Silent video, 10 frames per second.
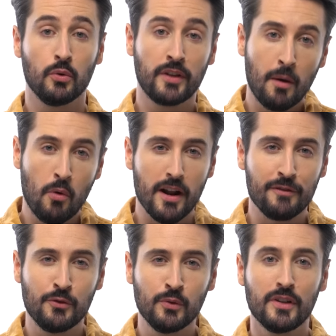Contrairement à la
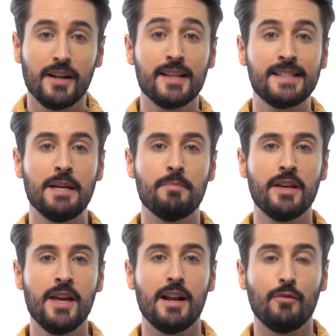fonte, l'acier
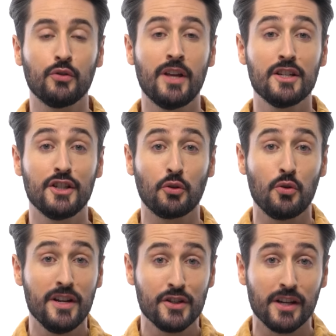émaillé a l'avantage
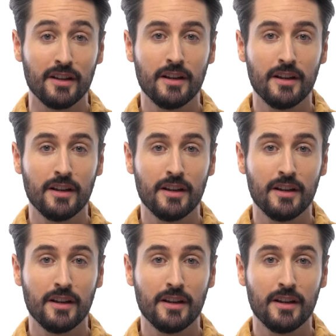d'être léger.